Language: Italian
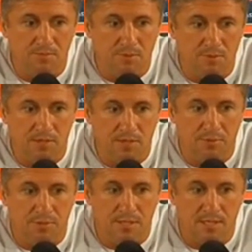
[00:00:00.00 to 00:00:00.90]
ha provato a
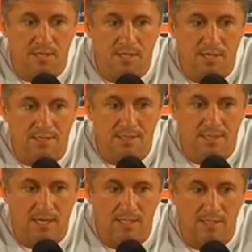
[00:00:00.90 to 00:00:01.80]
portare
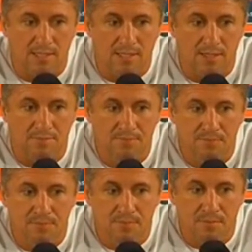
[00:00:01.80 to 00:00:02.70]
l'attaccante
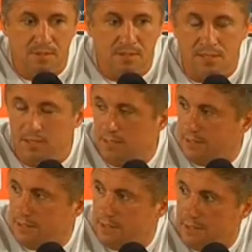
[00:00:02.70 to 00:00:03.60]
che
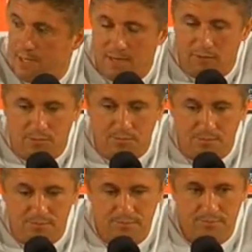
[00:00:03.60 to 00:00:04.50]
desideravo,
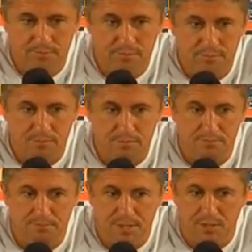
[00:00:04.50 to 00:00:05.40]

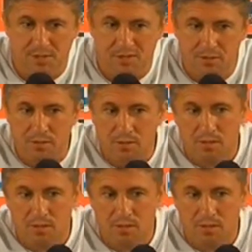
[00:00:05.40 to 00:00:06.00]
mm, però